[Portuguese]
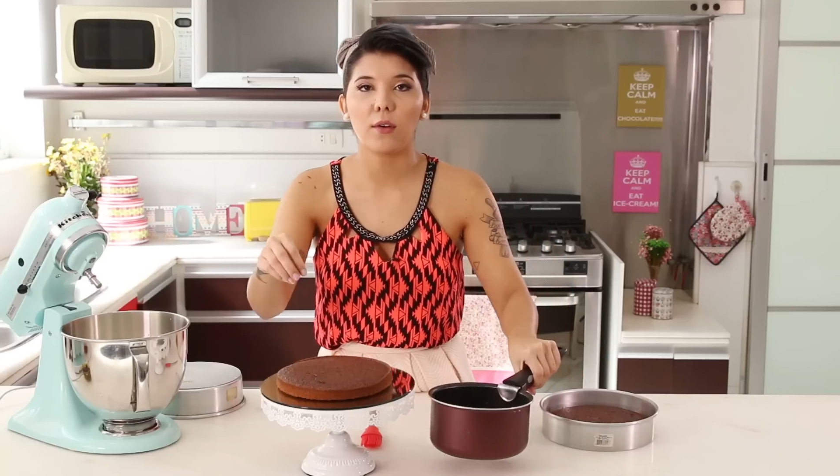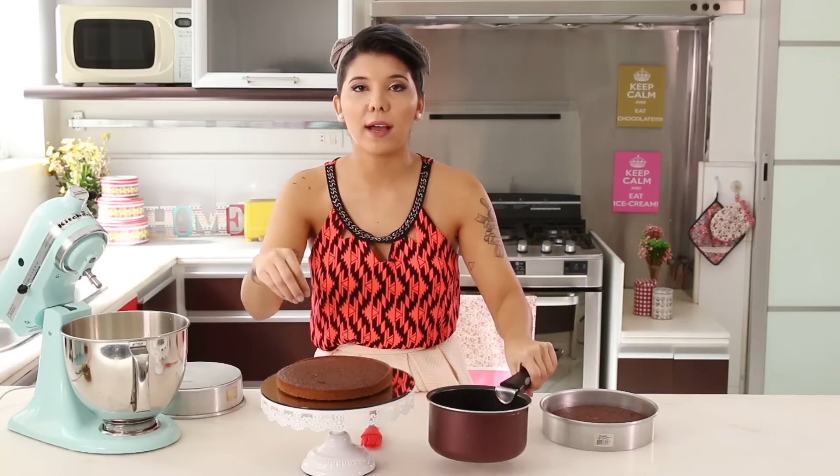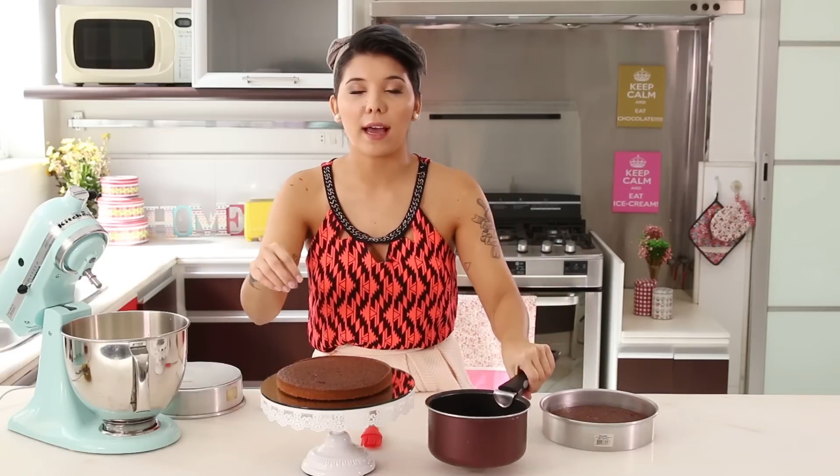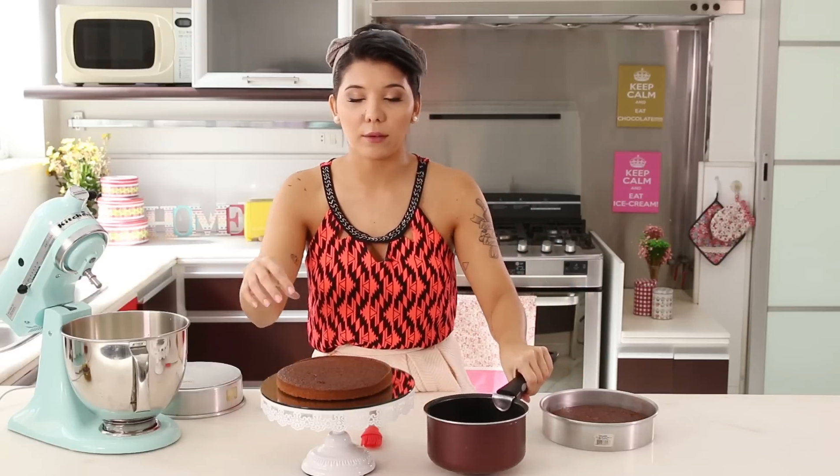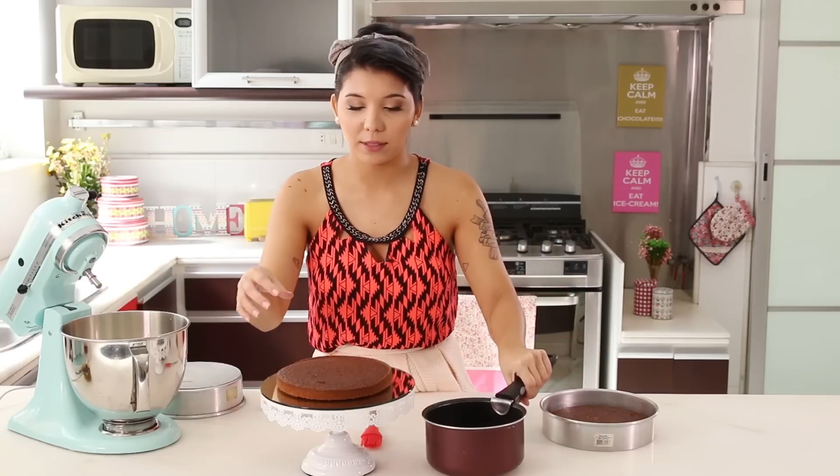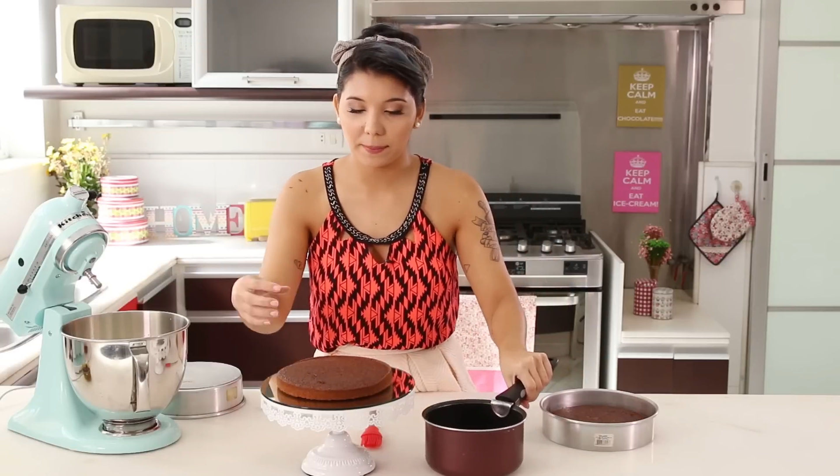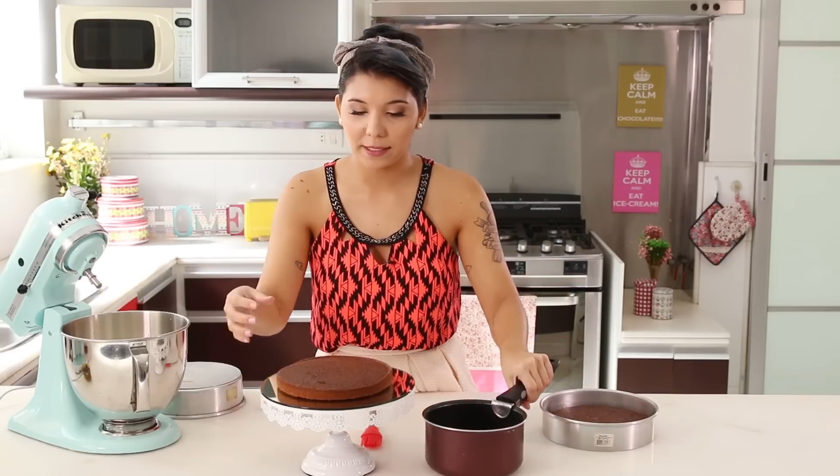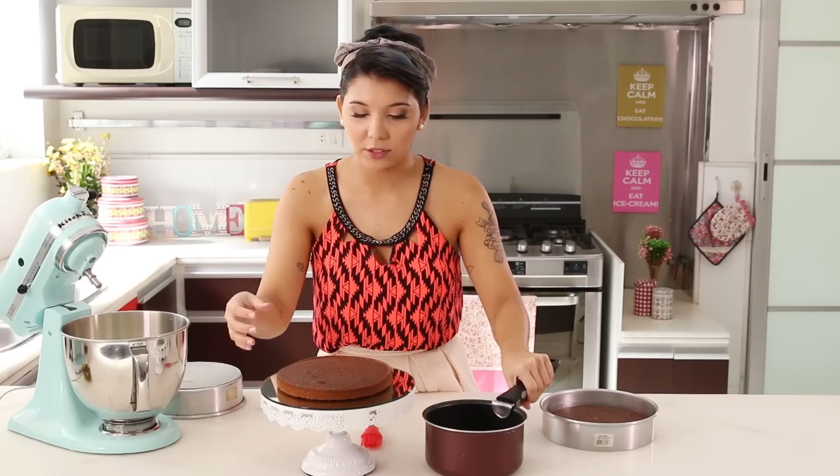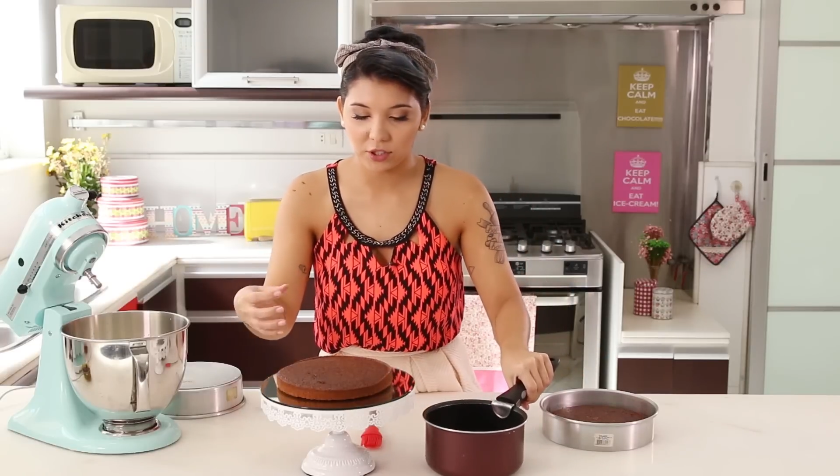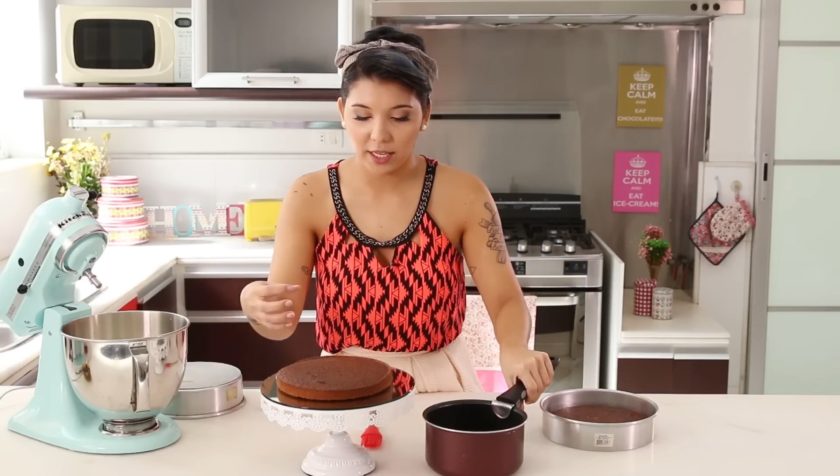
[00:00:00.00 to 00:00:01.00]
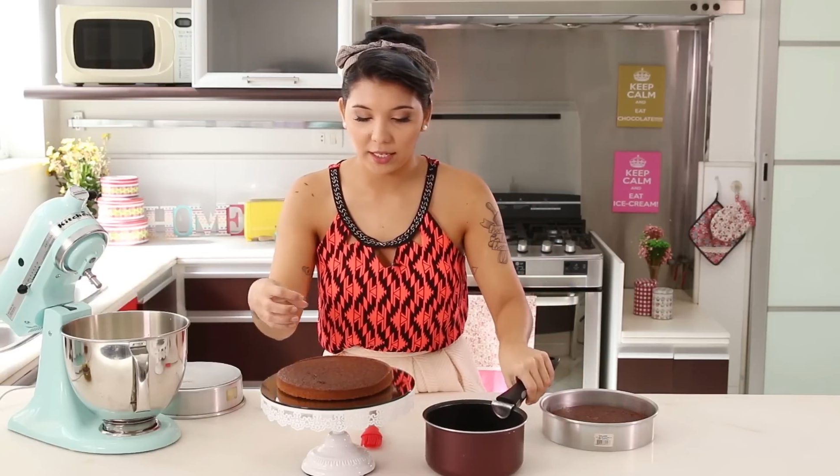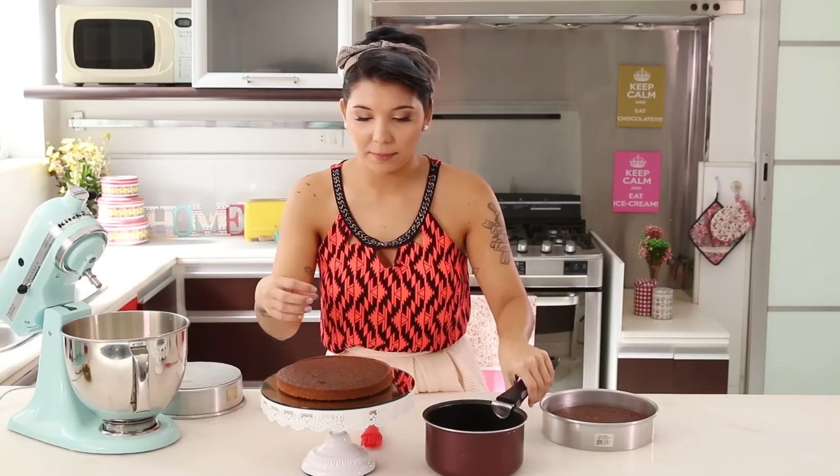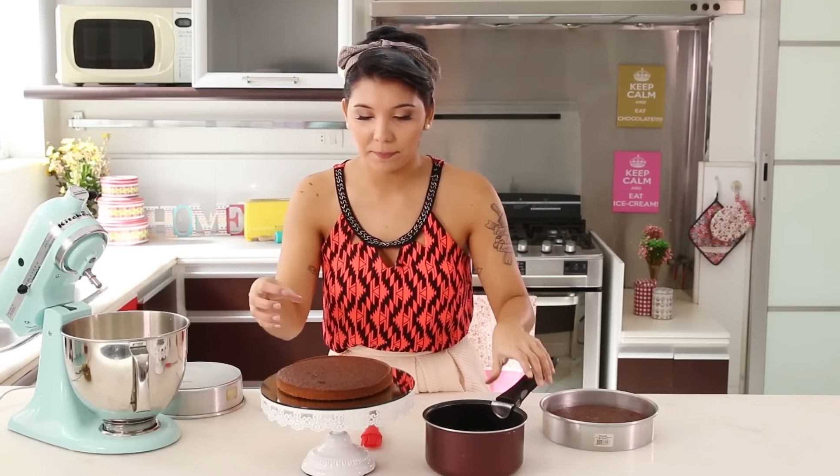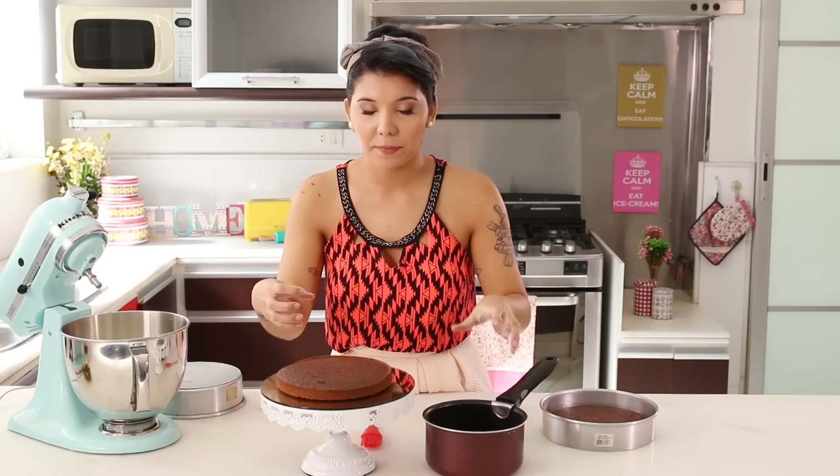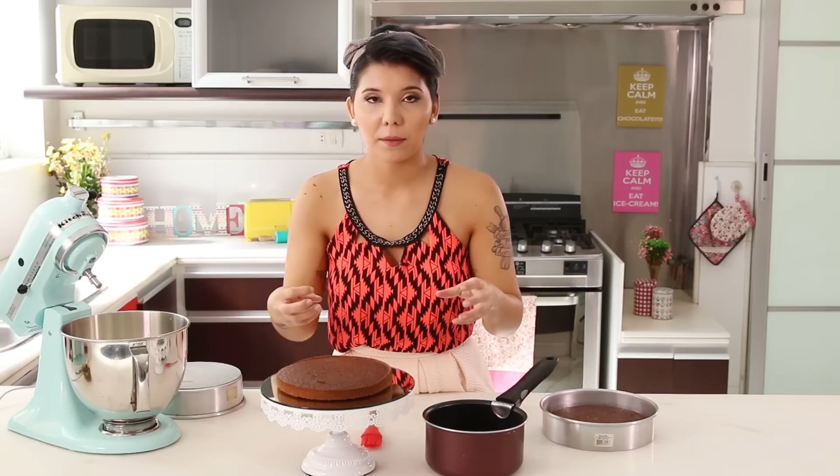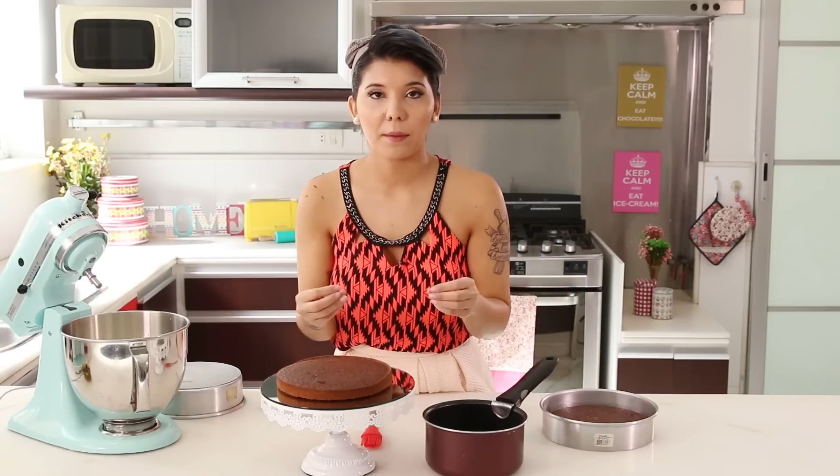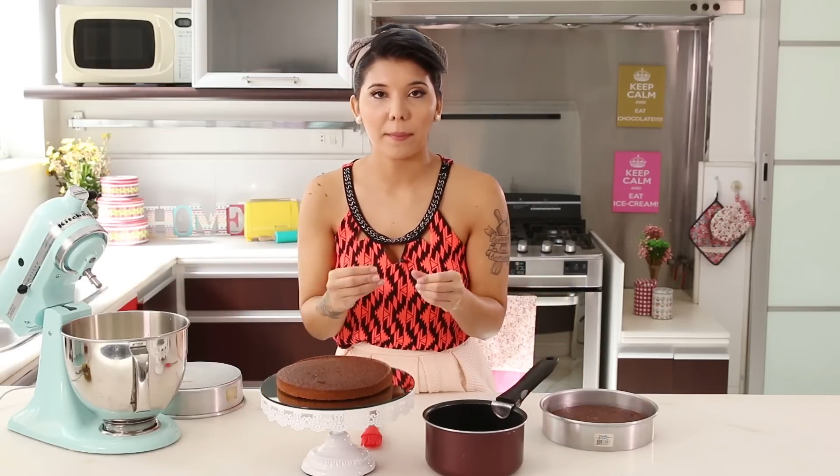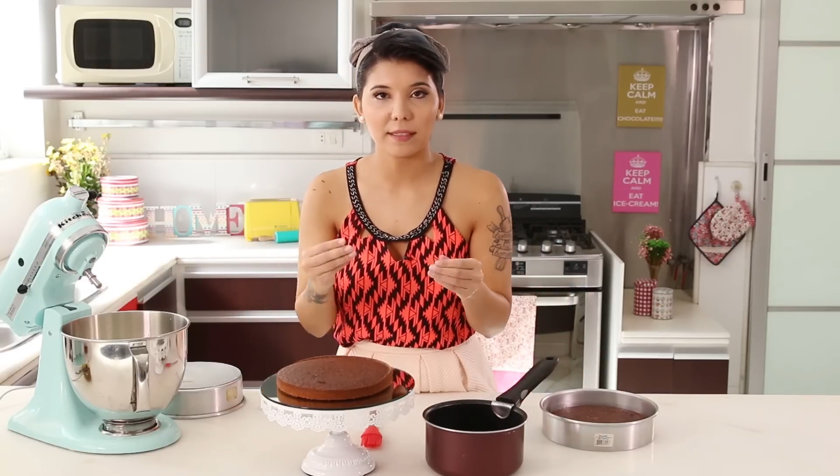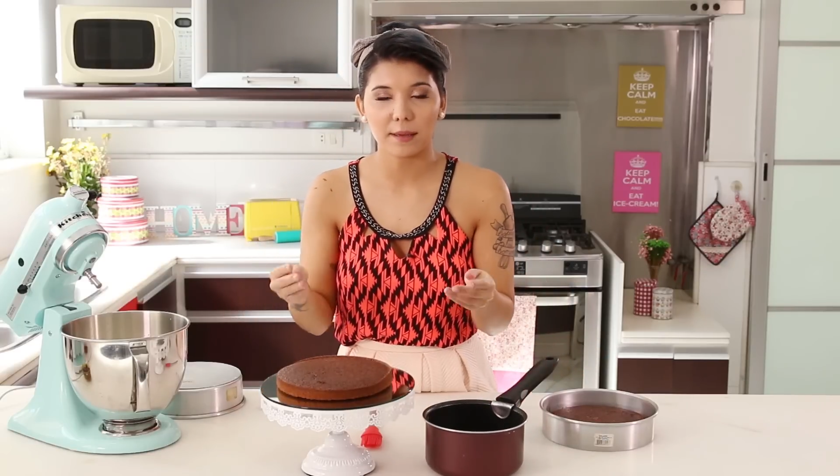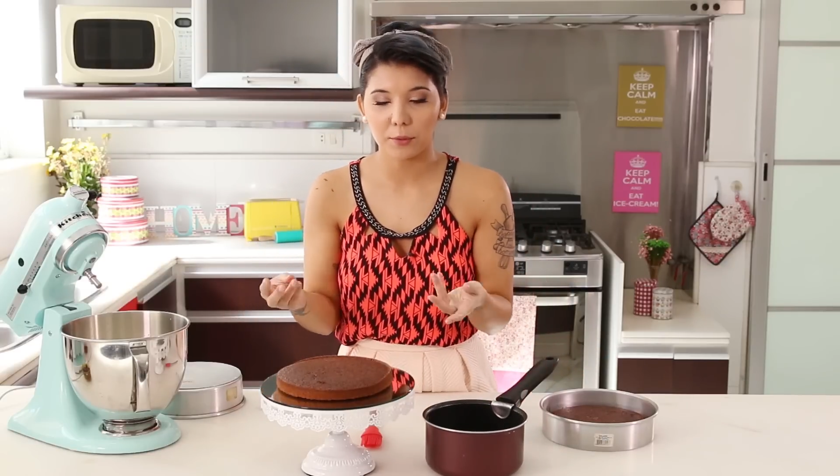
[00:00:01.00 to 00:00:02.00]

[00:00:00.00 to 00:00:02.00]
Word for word: com a calda para deixar ele mais